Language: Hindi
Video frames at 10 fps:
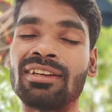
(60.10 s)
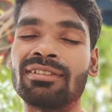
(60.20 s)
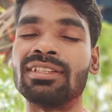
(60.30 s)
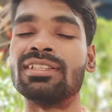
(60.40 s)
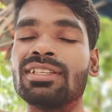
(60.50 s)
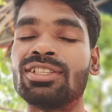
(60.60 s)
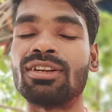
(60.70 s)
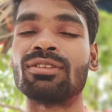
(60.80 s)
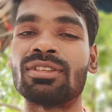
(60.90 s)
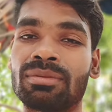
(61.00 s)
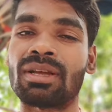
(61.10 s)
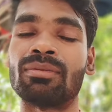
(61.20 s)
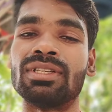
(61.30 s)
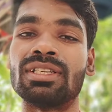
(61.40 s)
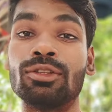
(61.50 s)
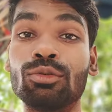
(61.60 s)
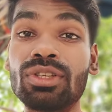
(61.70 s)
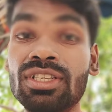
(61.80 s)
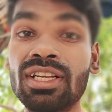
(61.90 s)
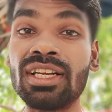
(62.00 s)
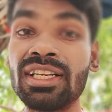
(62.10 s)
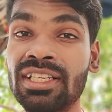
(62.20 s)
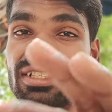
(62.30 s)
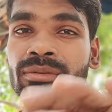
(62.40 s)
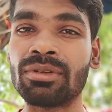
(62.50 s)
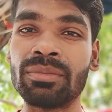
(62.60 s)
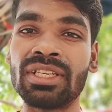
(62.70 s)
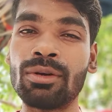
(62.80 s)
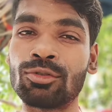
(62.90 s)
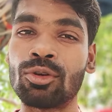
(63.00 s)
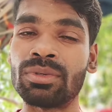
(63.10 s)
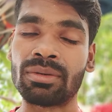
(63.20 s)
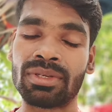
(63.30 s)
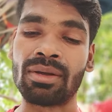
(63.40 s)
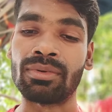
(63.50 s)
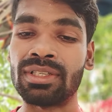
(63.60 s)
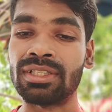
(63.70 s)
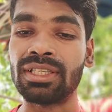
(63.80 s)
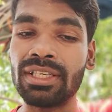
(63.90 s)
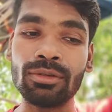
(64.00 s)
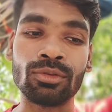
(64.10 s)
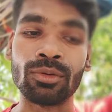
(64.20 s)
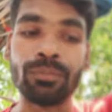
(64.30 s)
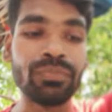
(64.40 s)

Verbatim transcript: कर दीजिए चैनल को सब्सक्राइब कर लीजिएगा दूसरे चैनल का लिंक डिस्क्रिप्शन में दिया है उसको भी सब्सक्राइब कर लीजिए देखिए दोस्तों